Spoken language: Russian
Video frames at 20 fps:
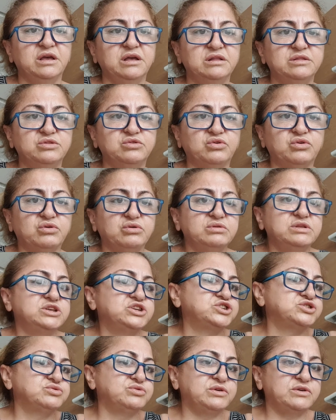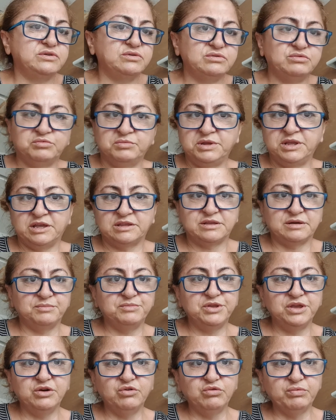Но ничего у меня там
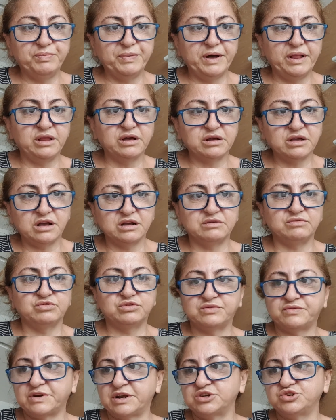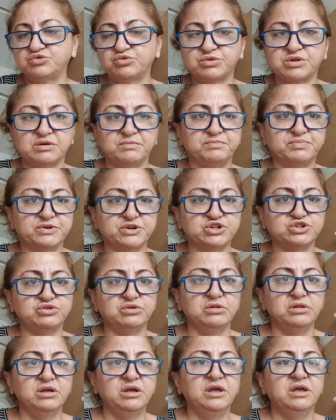не упало, как вот врач утром
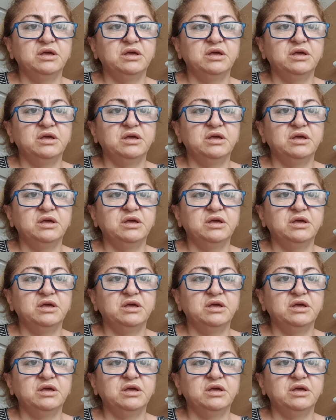пришел,